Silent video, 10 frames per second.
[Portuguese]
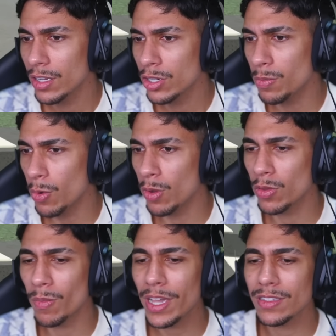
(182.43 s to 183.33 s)
Tipo, quanto
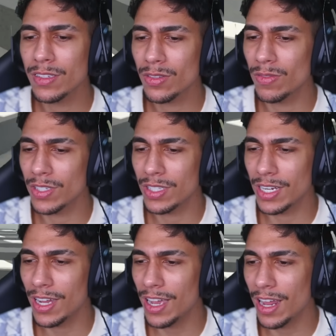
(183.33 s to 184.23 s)
mais risco você tem
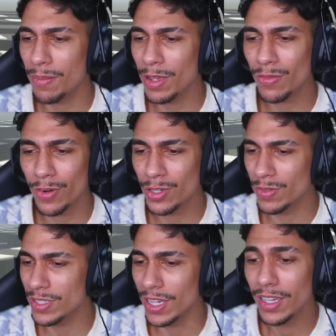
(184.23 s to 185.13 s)
na cara, mais forte você é.